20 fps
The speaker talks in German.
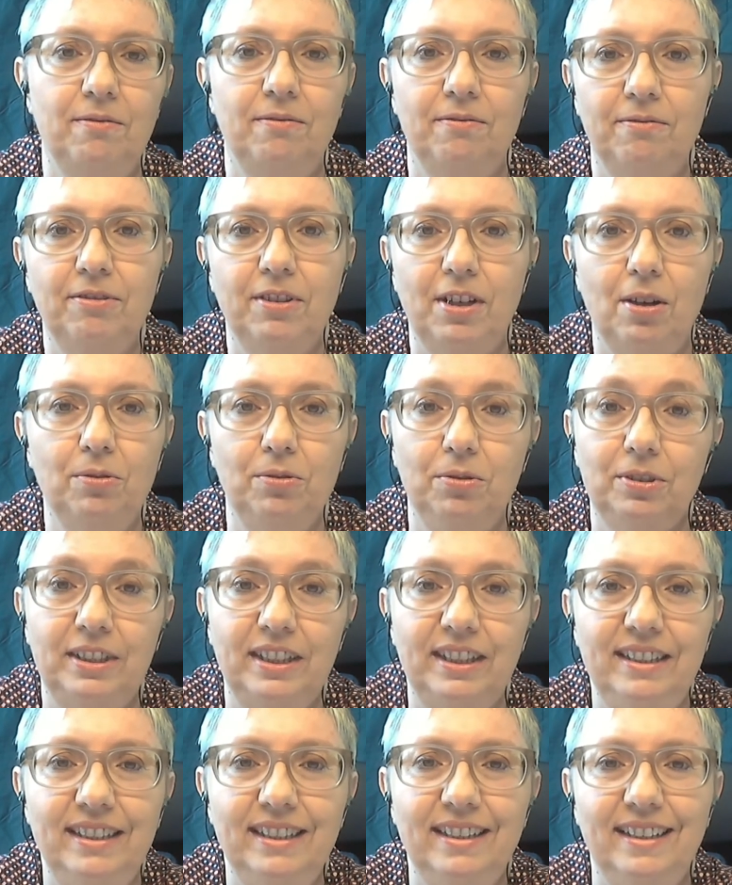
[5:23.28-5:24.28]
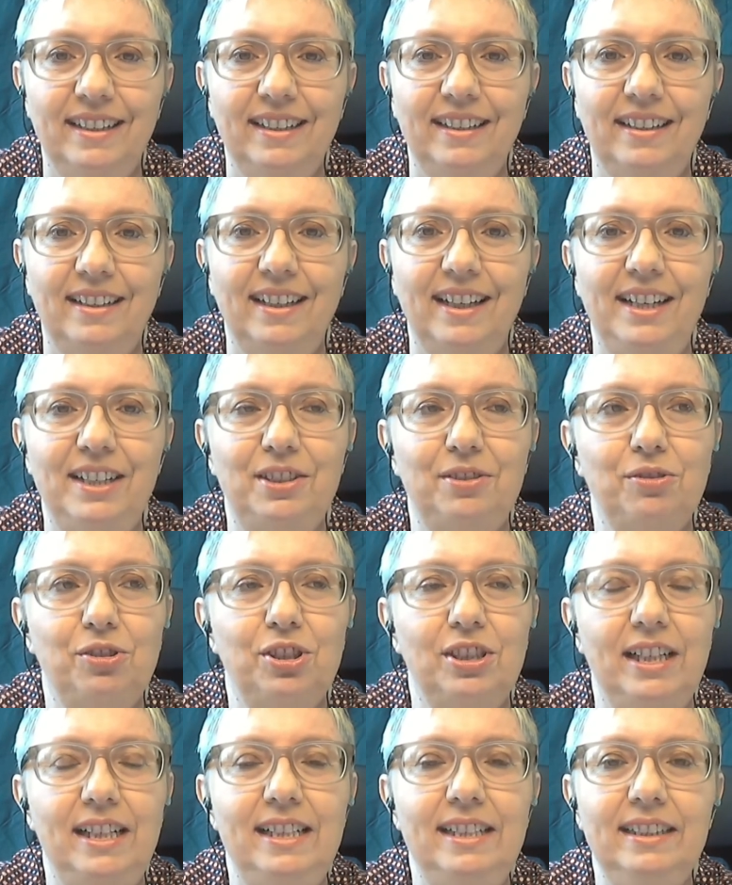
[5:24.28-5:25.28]
Frauen und Kinder
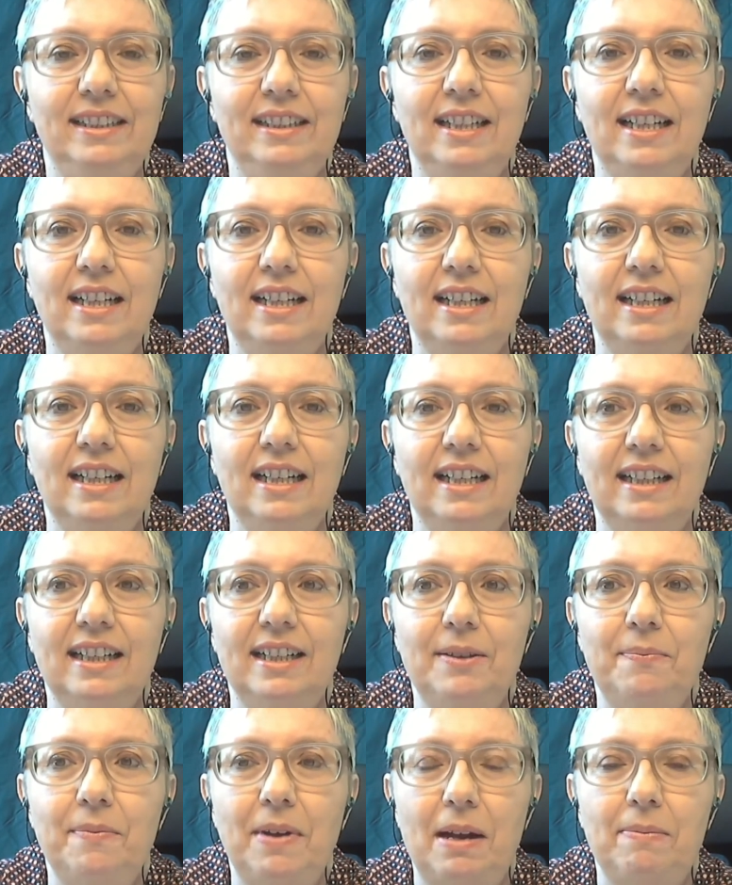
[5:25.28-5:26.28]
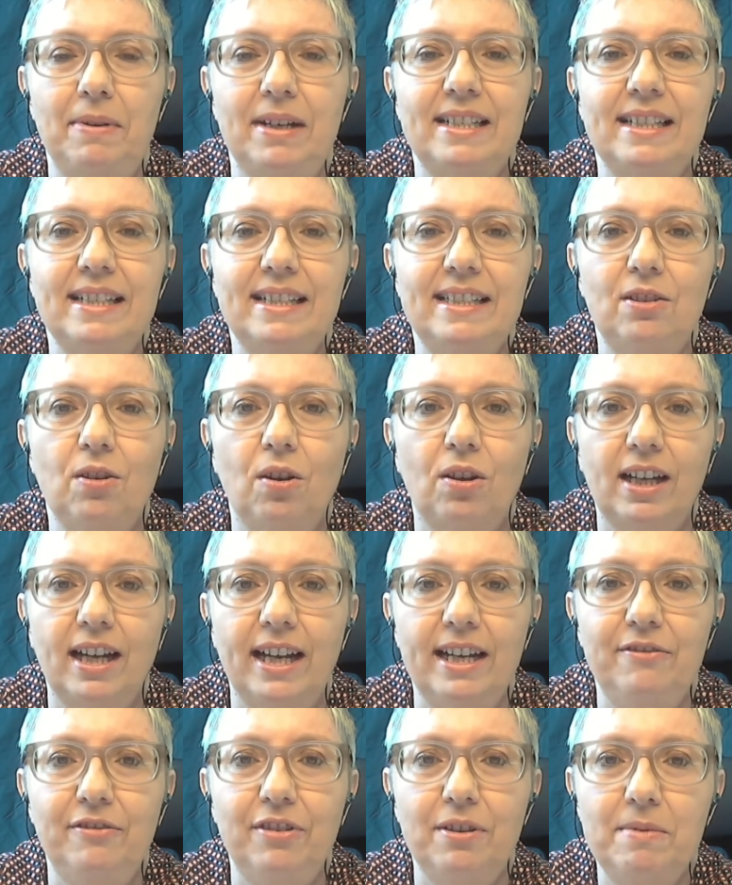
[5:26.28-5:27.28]
gleichzustellen, ähm, aber es ist doch
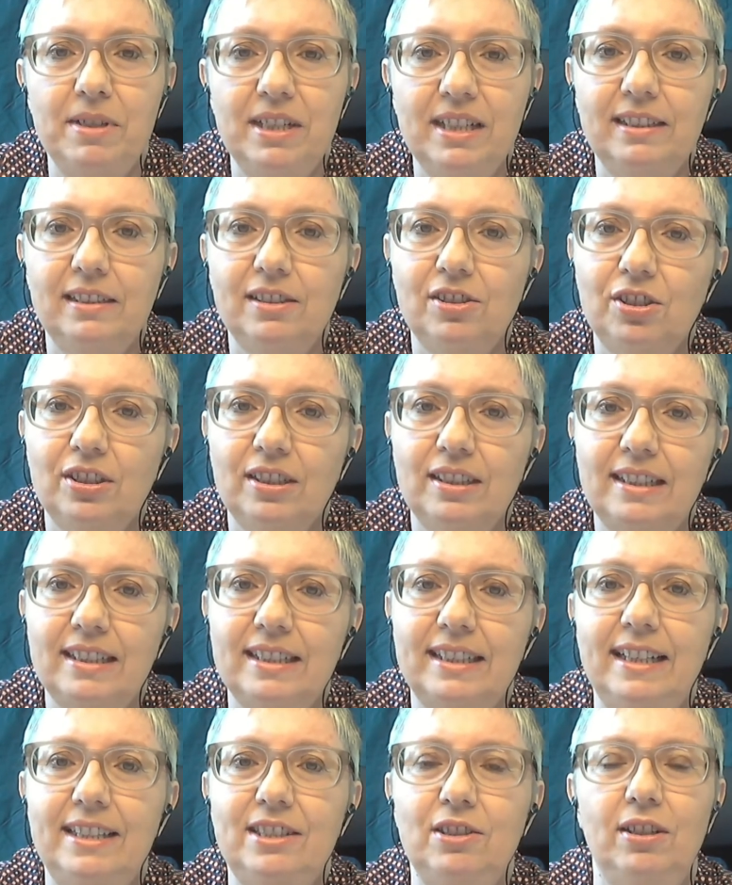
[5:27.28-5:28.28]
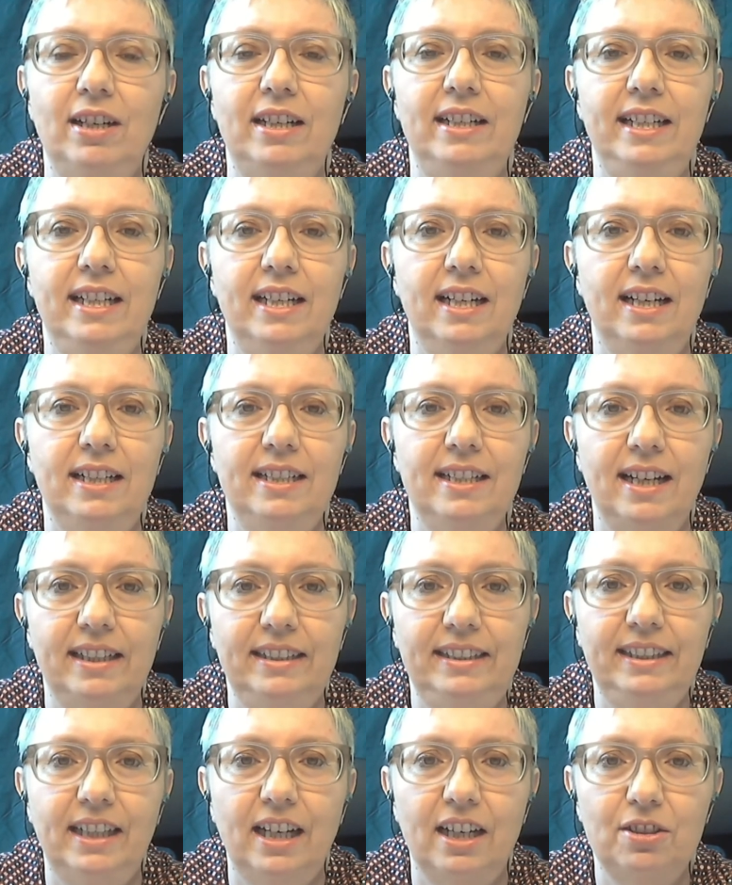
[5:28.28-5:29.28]
kein feministisches Gesetz, sondern eher ein
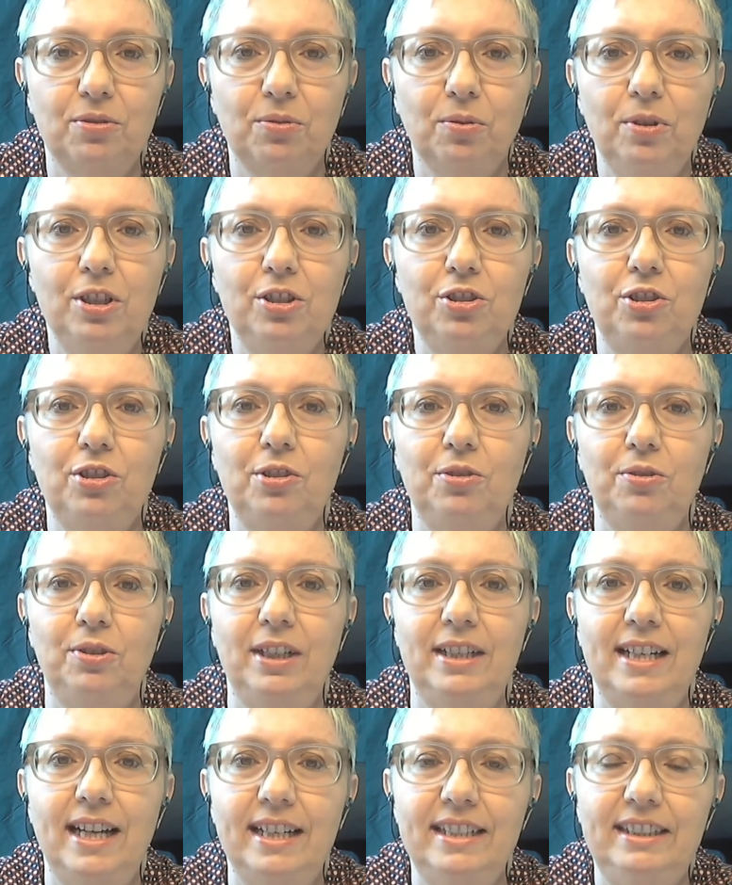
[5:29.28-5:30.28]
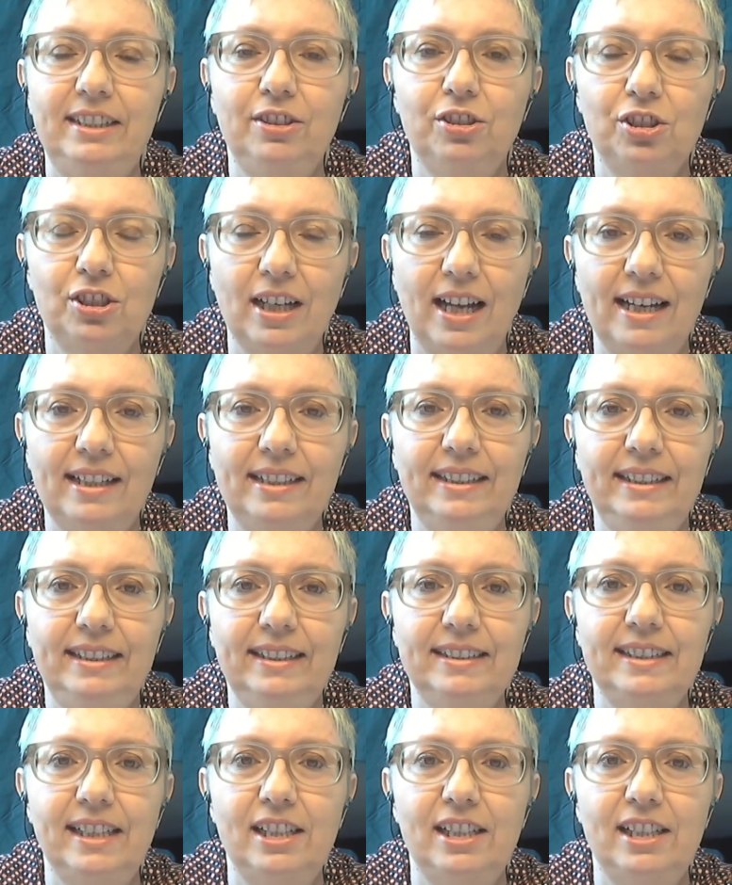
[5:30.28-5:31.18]
antikatholisches oder ein antistaatliches.